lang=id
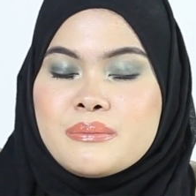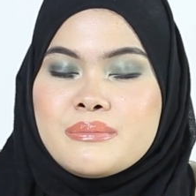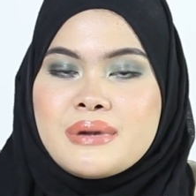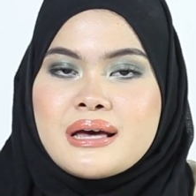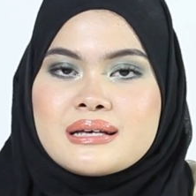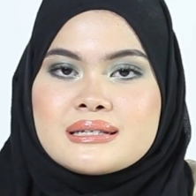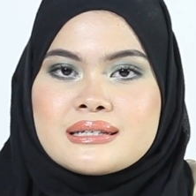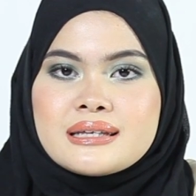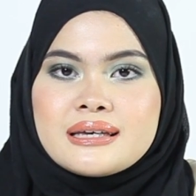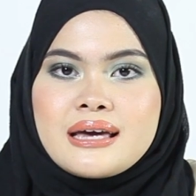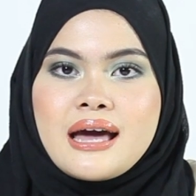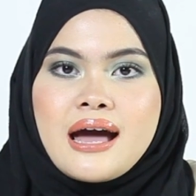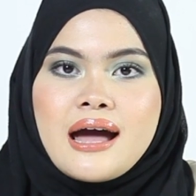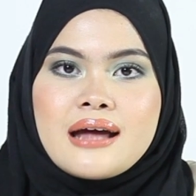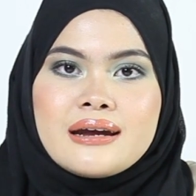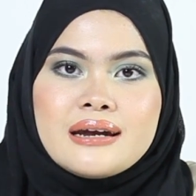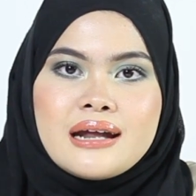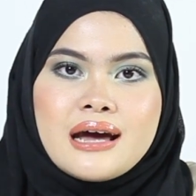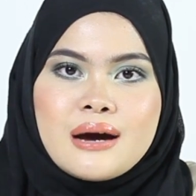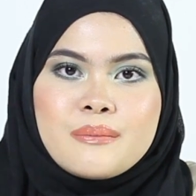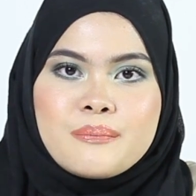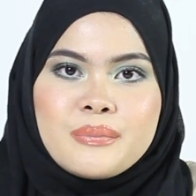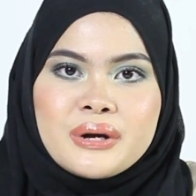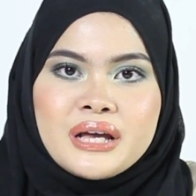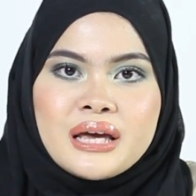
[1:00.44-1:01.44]
biasanya
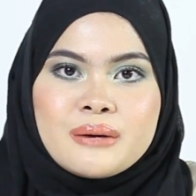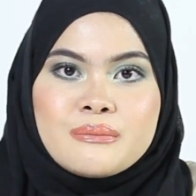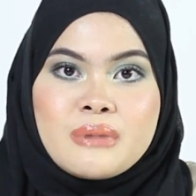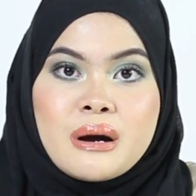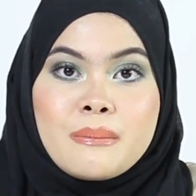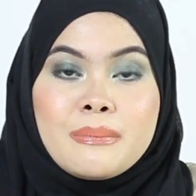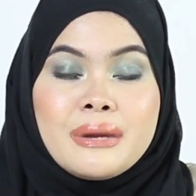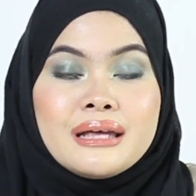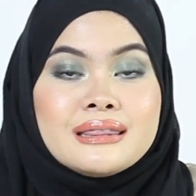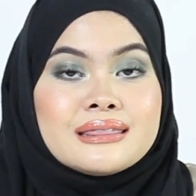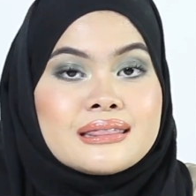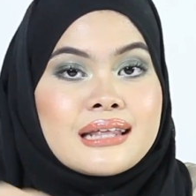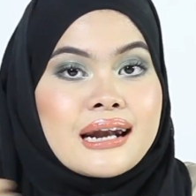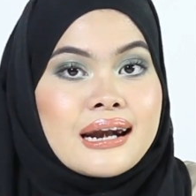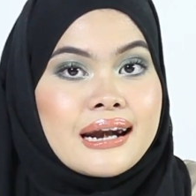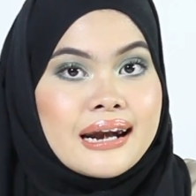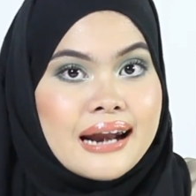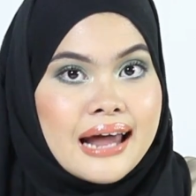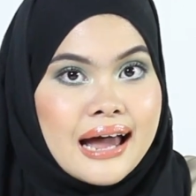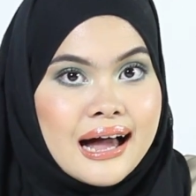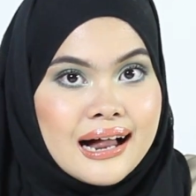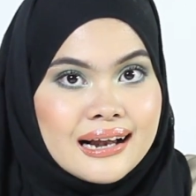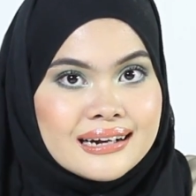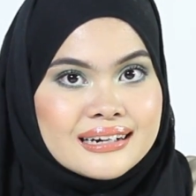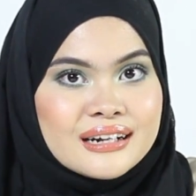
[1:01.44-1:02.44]
ada penyebab
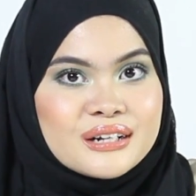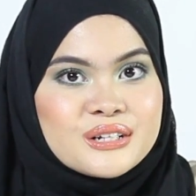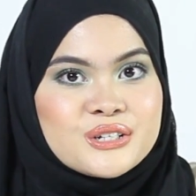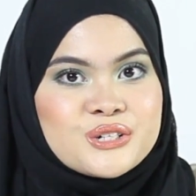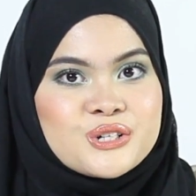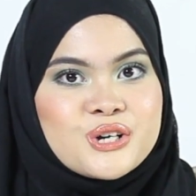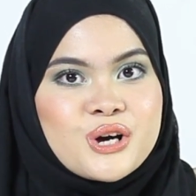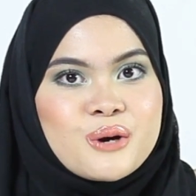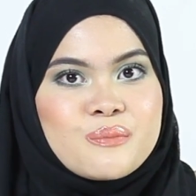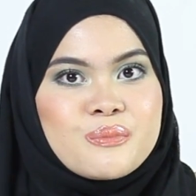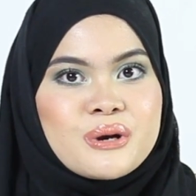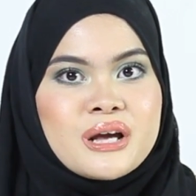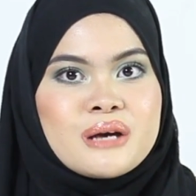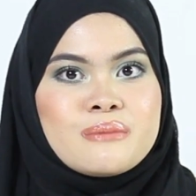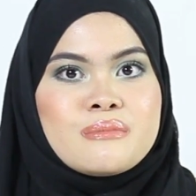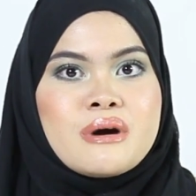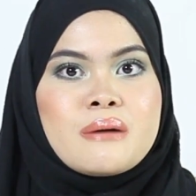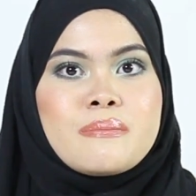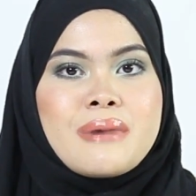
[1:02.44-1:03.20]
internal dan juga penyebab